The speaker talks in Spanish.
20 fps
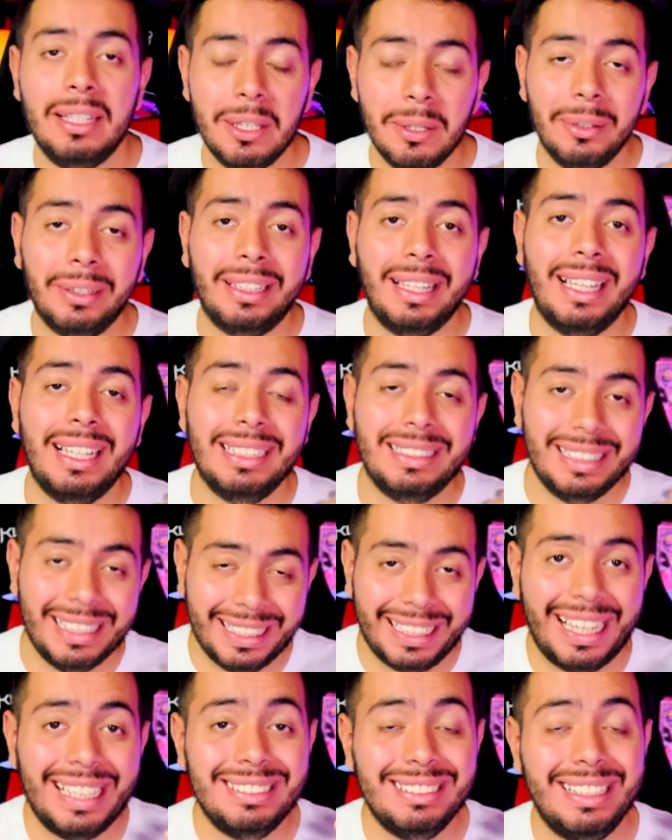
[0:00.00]
tengo que
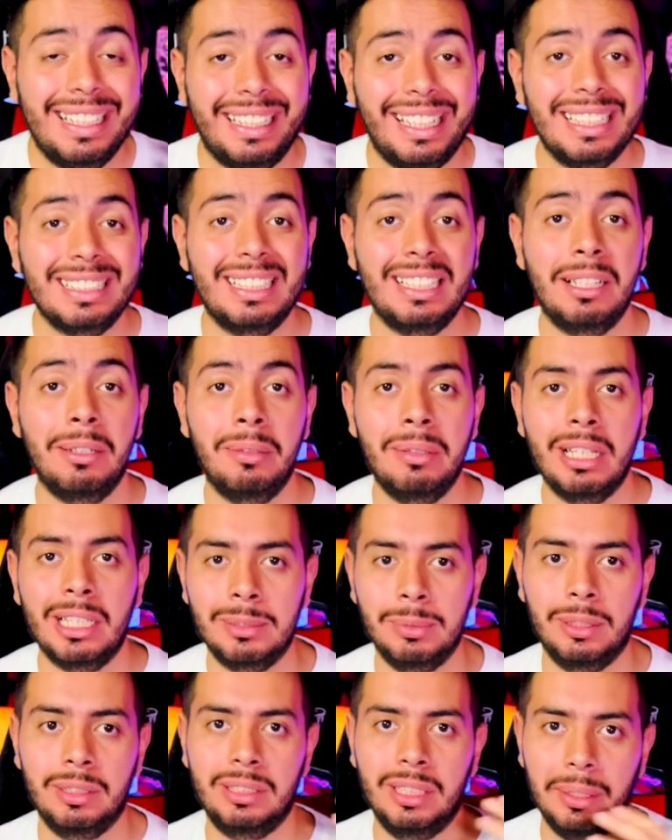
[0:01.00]
decir que si te quieres ganar un
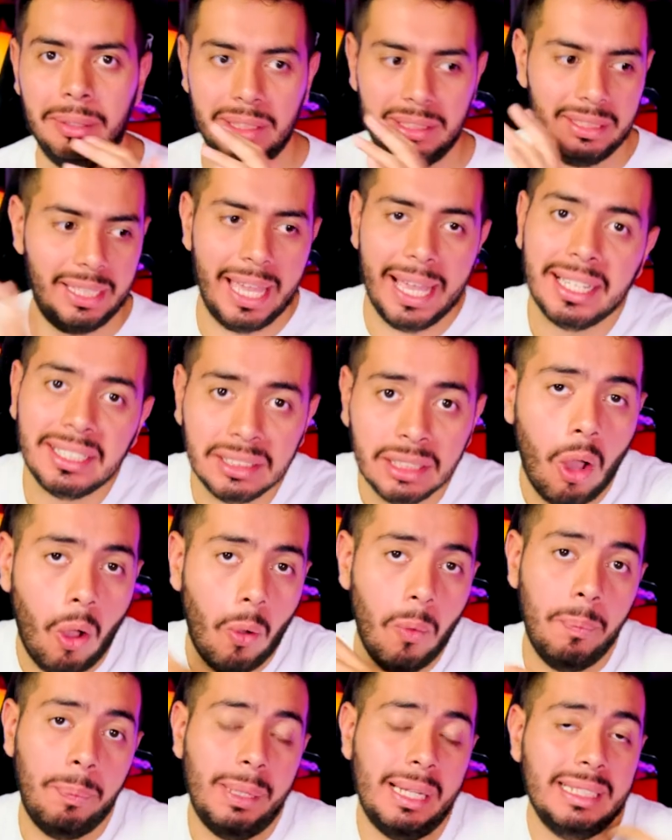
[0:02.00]
Xbox Series X
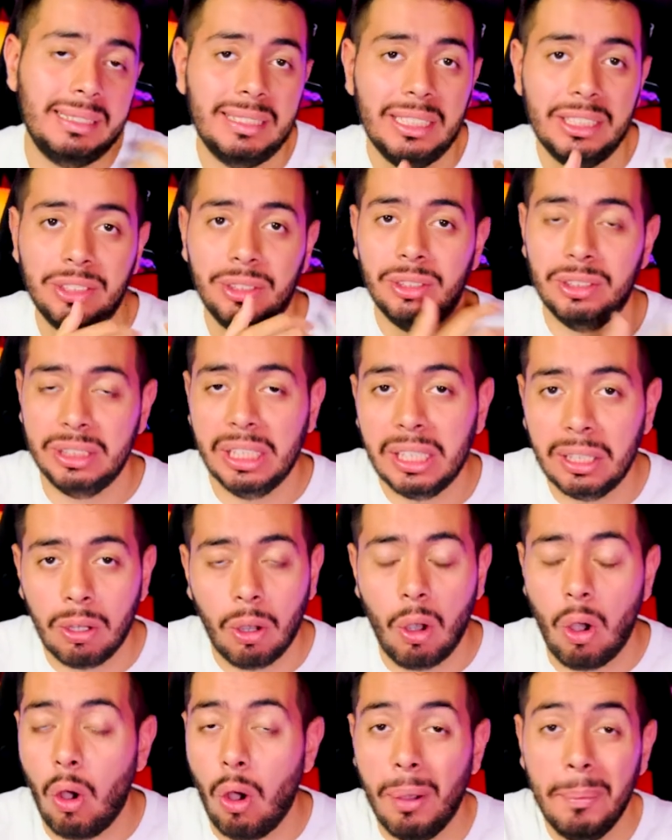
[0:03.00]
o un PlayStation
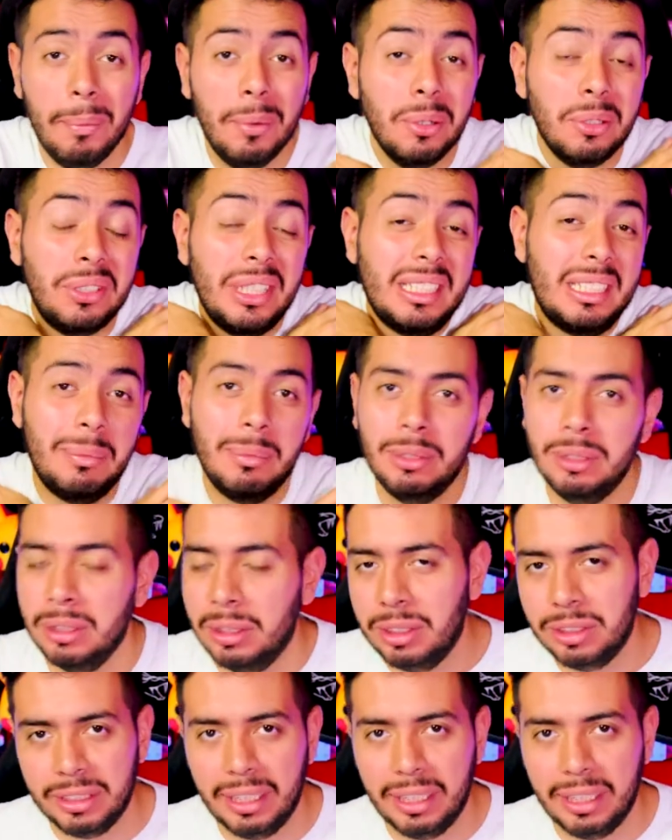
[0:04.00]
5 o muchísimos otros